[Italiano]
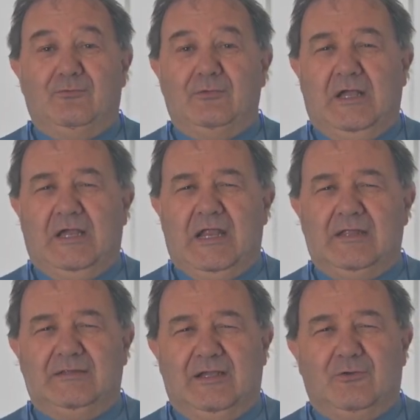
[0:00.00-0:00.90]
una
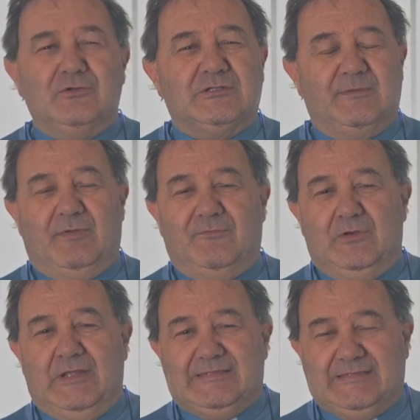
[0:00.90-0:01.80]
grande
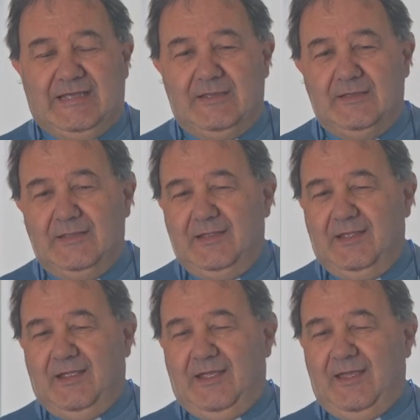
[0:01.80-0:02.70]
consapevolezza
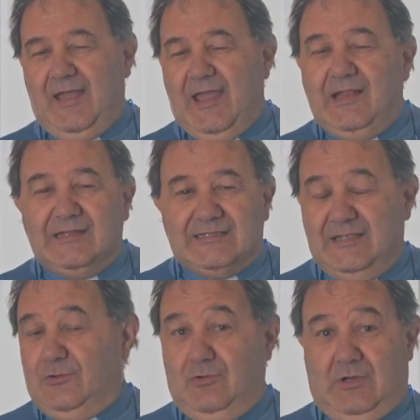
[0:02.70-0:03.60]
che è il
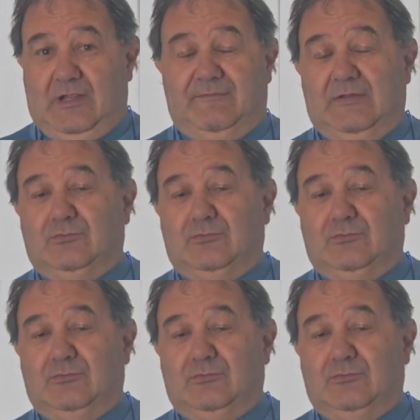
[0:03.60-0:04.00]
Signore che fa